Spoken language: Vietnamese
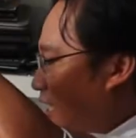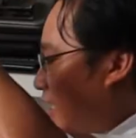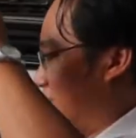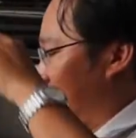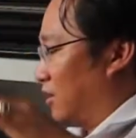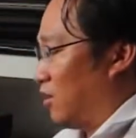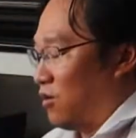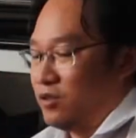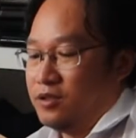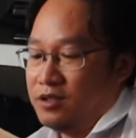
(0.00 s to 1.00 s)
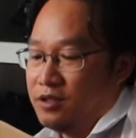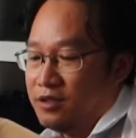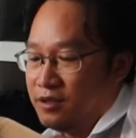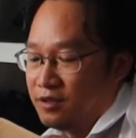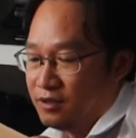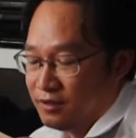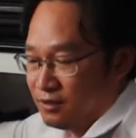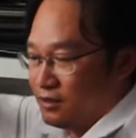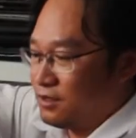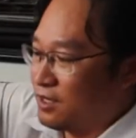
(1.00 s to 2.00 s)
hai loại.
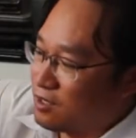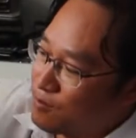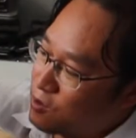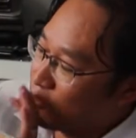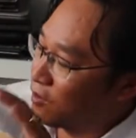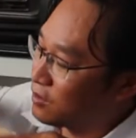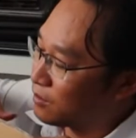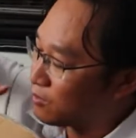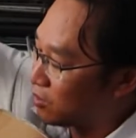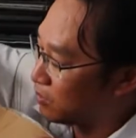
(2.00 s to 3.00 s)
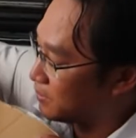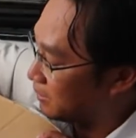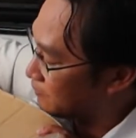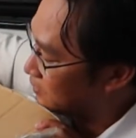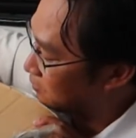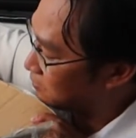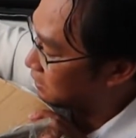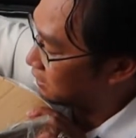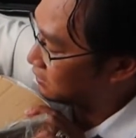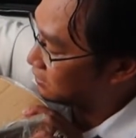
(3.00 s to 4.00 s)
Nó có bốn loại thôi, mỗi loại mình làm chục
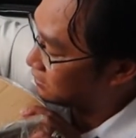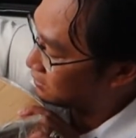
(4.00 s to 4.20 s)
cái.